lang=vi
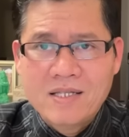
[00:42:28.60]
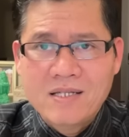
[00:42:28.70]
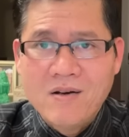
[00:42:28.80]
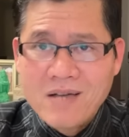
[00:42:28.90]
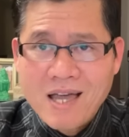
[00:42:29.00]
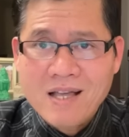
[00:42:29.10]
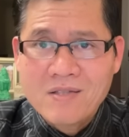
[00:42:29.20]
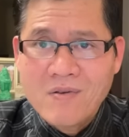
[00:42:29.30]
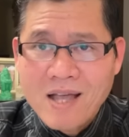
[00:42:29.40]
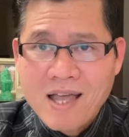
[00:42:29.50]
ok
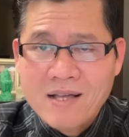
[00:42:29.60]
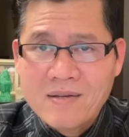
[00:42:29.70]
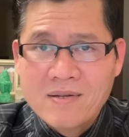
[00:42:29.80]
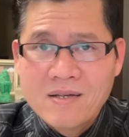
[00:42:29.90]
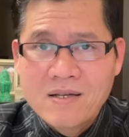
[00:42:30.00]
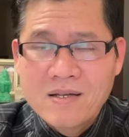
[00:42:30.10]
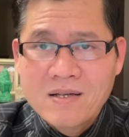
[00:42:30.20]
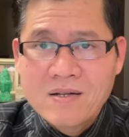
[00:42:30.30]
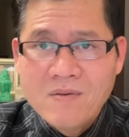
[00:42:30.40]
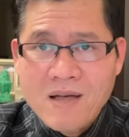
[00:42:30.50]
tôi nghe
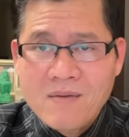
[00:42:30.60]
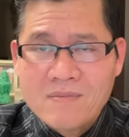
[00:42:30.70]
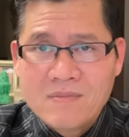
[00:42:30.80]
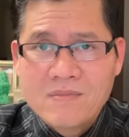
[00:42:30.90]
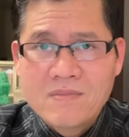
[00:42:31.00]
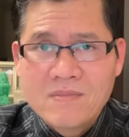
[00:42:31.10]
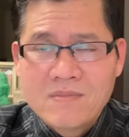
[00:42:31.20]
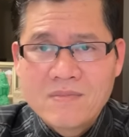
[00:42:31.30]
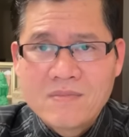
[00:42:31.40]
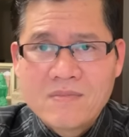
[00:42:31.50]
đúng không
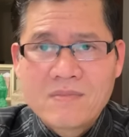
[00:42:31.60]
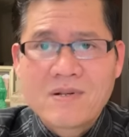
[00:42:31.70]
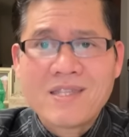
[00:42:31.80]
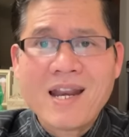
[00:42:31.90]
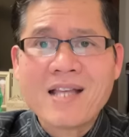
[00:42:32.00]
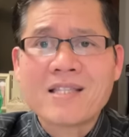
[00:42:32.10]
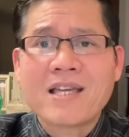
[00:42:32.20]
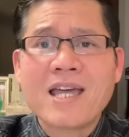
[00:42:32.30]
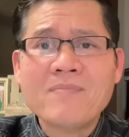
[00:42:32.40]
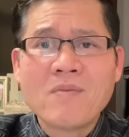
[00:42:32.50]
người ta đang
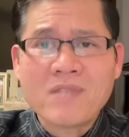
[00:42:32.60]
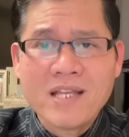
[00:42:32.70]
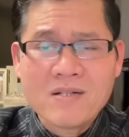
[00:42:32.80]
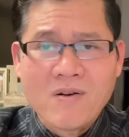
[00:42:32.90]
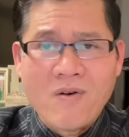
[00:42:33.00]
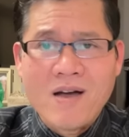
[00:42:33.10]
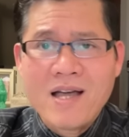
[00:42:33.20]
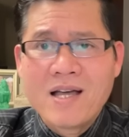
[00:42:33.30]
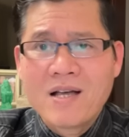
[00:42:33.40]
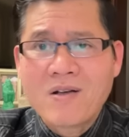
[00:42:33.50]
kiếm thông tin của
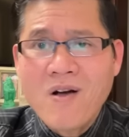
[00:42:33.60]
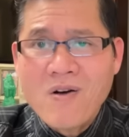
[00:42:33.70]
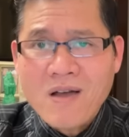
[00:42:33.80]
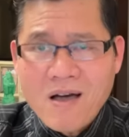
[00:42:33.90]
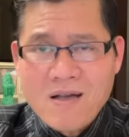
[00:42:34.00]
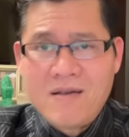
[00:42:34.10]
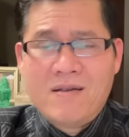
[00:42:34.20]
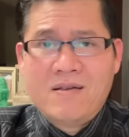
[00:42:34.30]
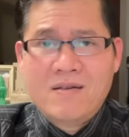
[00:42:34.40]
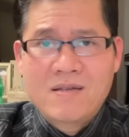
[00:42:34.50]
cô đó
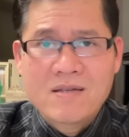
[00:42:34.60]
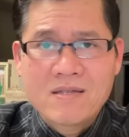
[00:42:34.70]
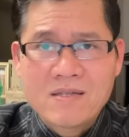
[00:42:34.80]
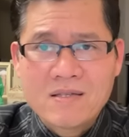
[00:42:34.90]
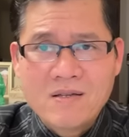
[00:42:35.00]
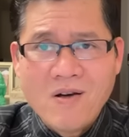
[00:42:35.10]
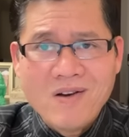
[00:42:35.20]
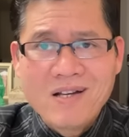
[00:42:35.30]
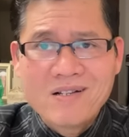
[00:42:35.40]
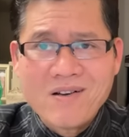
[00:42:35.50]
cô
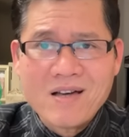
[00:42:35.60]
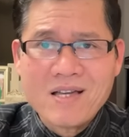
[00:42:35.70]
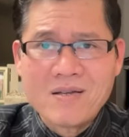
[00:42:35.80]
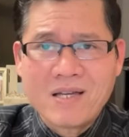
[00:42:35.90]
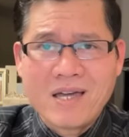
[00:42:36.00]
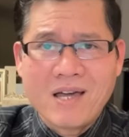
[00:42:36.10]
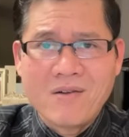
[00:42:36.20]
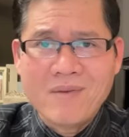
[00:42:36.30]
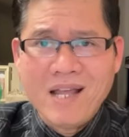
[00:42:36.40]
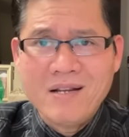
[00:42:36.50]
đừng có cái kiểu
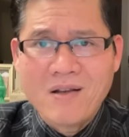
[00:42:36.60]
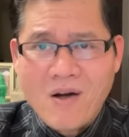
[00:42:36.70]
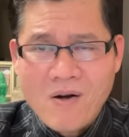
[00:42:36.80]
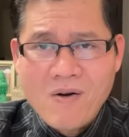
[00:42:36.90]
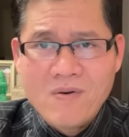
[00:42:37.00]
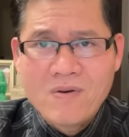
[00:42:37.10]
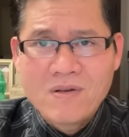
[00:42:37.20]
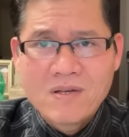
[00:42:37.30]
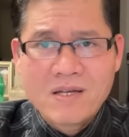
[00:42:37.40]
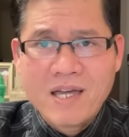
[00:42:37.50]
mà lên nổ
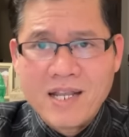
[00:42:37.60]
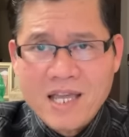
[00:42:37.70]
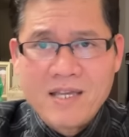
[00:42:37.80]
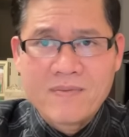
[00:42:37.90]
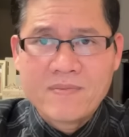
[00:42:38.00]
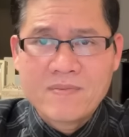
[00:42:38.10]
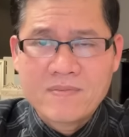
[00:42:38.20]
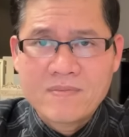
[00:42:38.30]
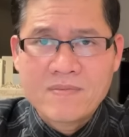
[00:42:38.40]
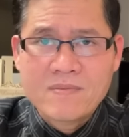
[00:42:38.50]
kiện đi
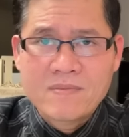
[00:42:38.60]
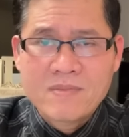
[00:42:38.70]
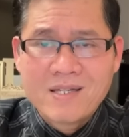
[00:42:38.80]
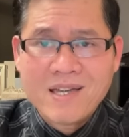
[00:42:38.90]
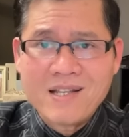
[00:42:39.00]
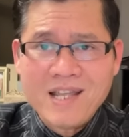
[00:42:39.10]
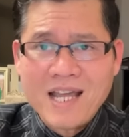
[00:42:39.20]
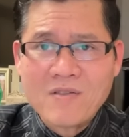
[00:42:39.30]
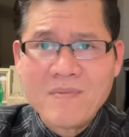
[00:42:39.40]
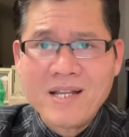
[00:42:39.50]
kiện đi
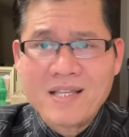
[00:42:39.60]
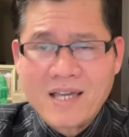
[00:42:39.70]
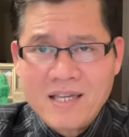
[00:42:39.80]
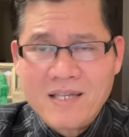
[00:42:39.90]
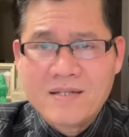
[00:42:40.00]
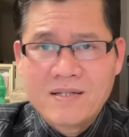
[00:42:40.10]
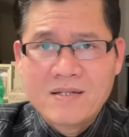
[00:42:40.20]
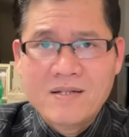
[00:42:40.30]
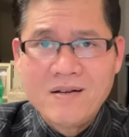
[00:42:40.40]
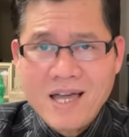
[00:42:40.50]
để tôi biết địa chỉ
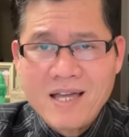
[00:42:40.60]
ok